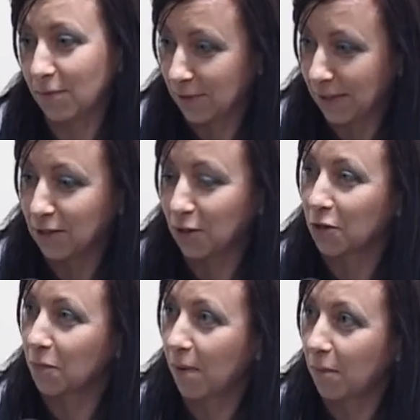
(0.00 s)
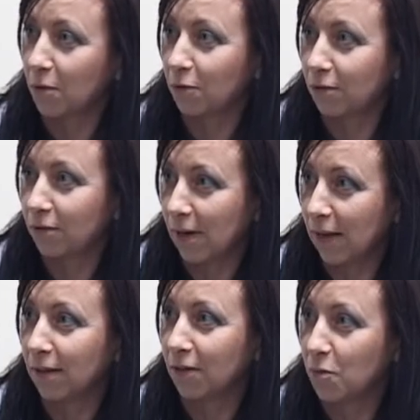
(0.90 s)
Zgadza się, mamy od
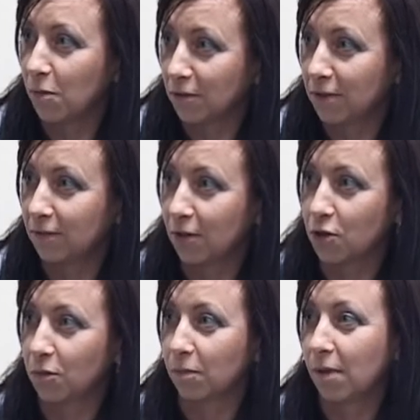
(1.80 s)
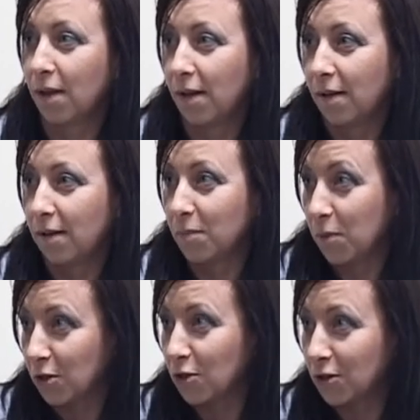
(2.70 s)
lat animozję w naszym
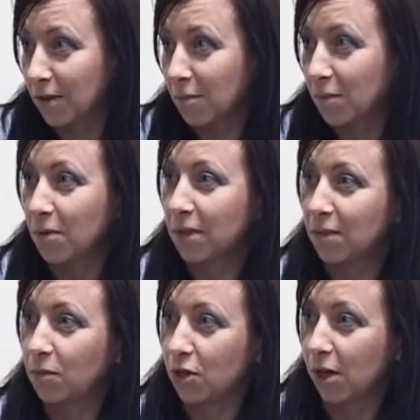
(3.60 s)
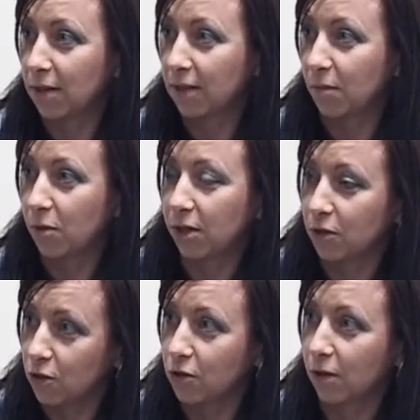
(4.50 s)
mieście pomiędzy mieszkańcami
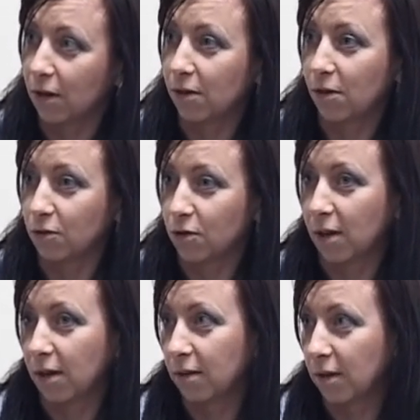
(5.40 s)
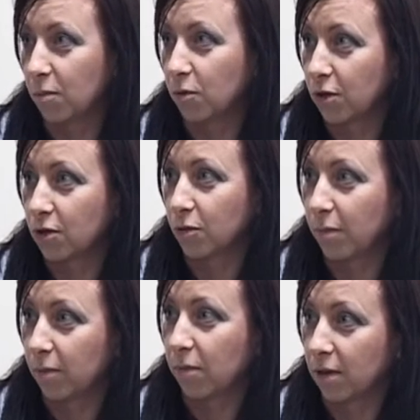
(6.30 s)
Kędzierzyna i Koźla. Ja myślę, że
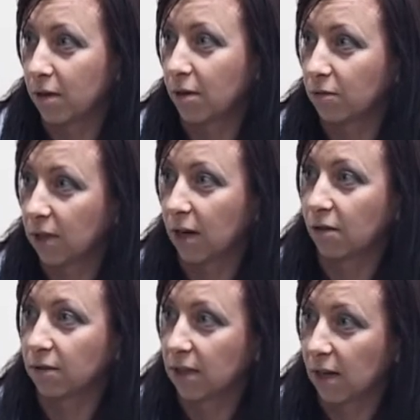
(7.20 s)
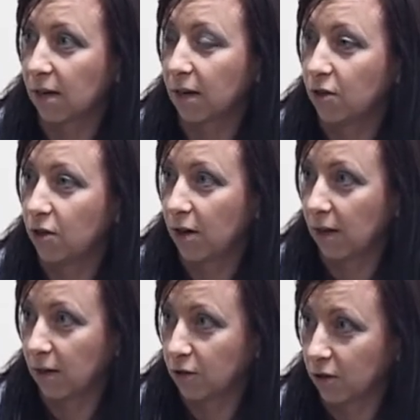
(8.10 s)
pan Magiera ustalając tak, a nie
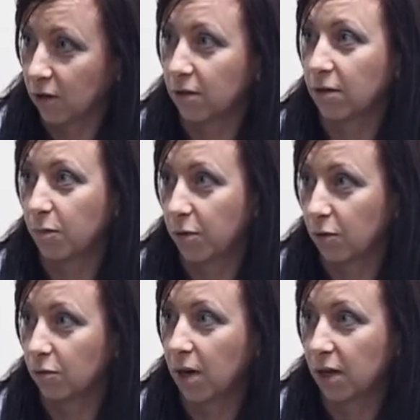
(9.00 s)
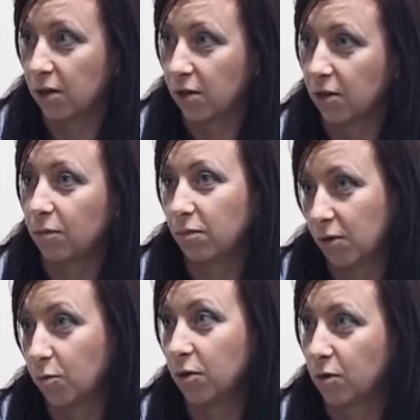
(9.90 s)
inaczej repertuar kin,
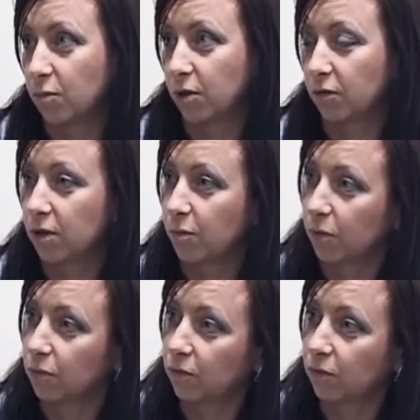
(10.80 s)
to bierze przede wszystkim pod